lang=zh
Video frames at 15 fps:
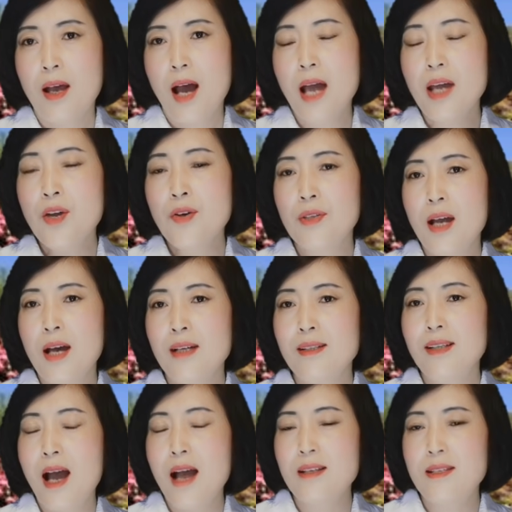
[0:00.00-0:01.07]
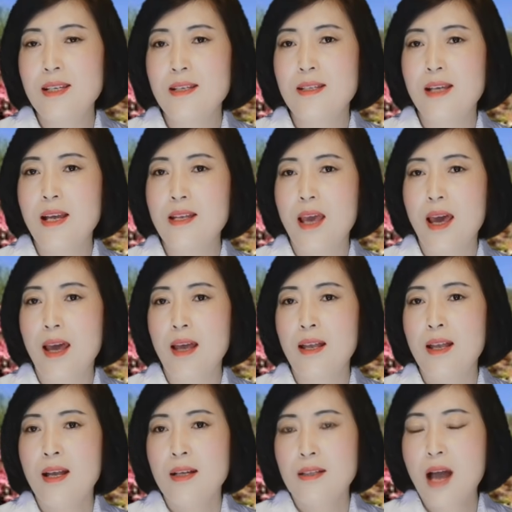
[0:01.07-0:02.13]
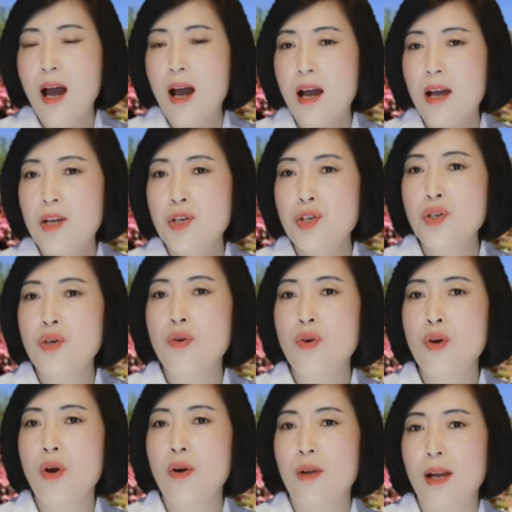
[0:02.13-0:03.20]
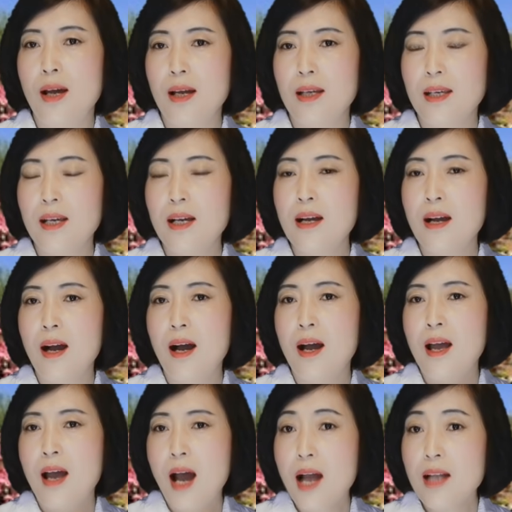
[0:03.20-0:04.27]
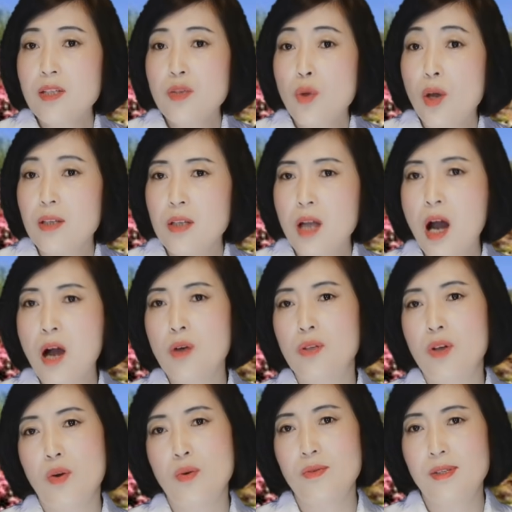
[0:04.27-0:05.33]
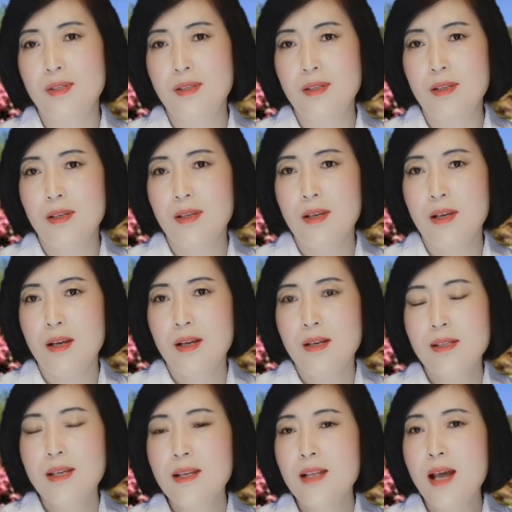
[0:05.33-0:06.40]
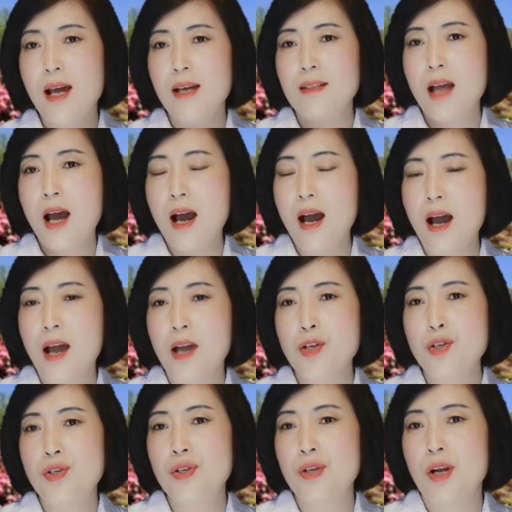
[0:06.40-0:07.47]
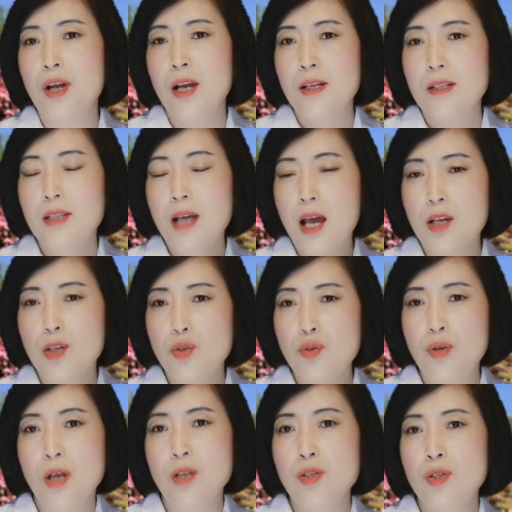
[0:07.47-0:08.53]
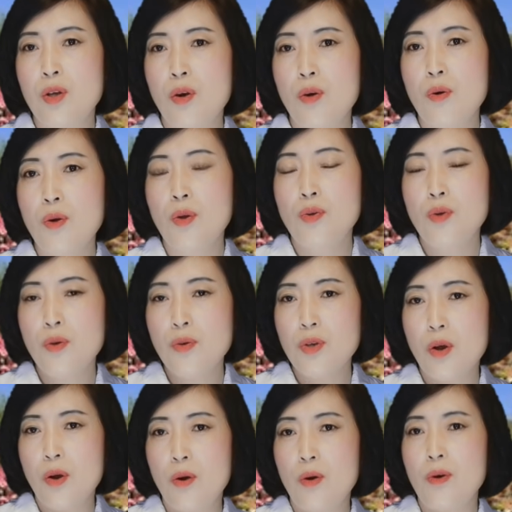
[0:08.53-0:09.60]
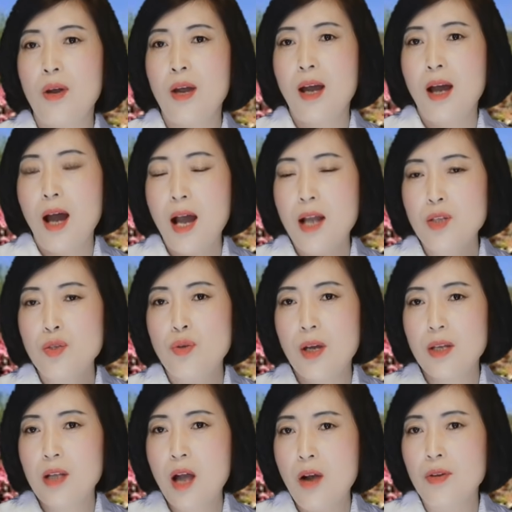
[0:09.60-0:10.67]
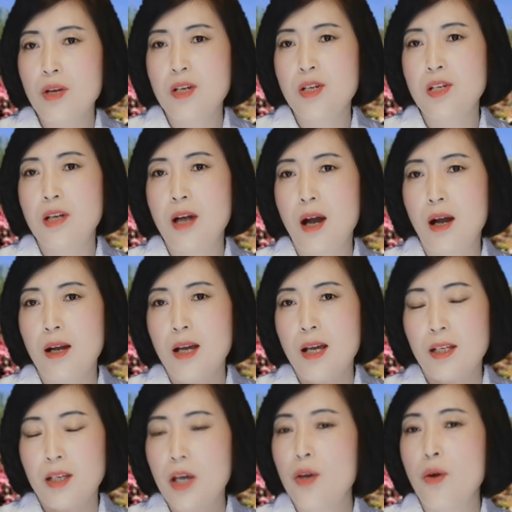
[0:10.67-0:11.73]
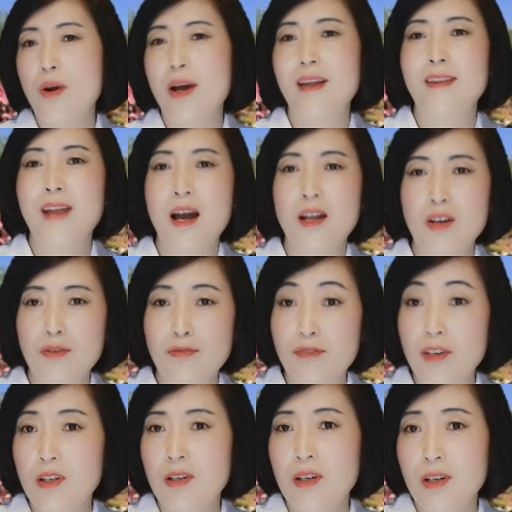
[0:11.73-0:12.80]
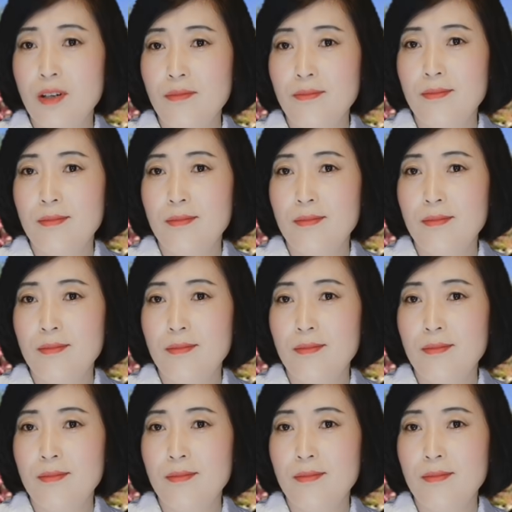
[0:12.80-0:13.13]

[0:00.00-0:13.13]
还有呢，他近些年他还收购了一个安全套的公司，现在他还是在全球拥有安全套的市场也有很大的份额。